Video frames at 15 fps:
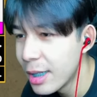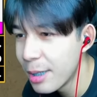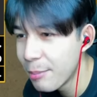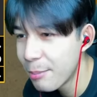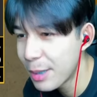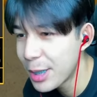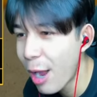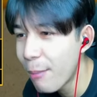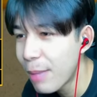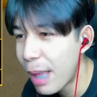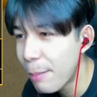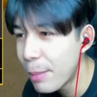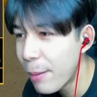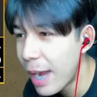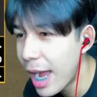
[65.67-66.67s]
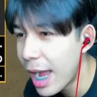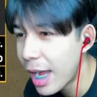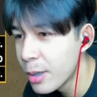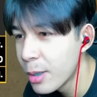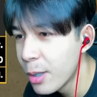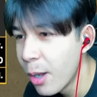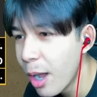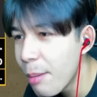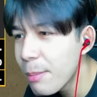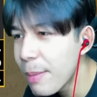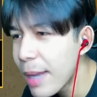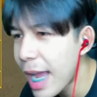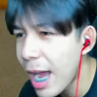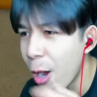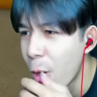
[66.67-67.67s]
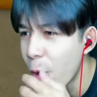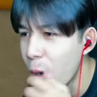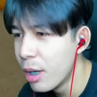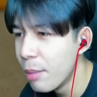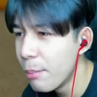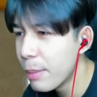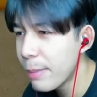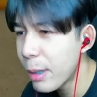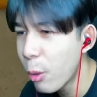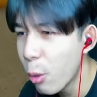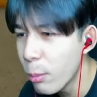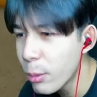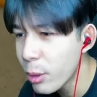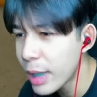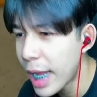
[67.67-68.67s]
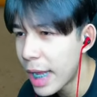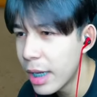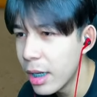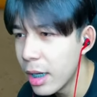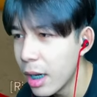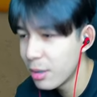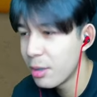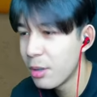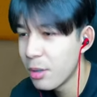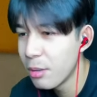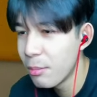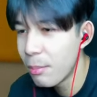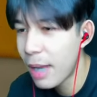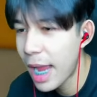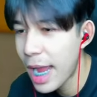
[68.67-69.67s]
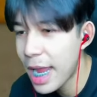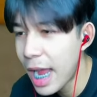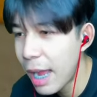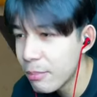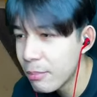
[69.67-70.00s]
มันยอมรับไปเฮ้ยมันไม่เอามันไม่คุ้มตรงไหนเหอะไม่ให้ครับ